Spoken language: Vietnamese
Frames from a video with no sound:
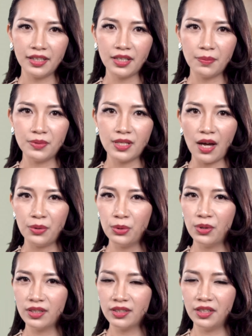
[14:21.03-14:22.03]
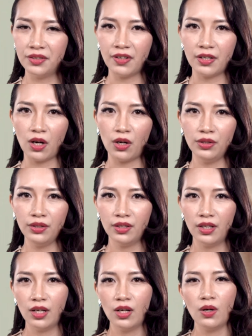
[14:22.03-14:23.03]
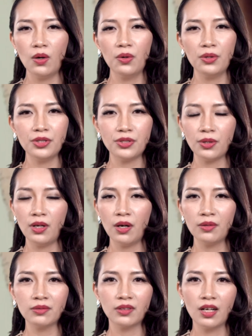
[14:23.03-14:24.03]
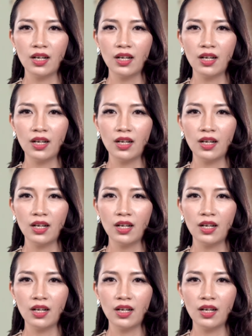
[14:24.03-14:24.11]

Cập già nua cười và nói Ôi Solon,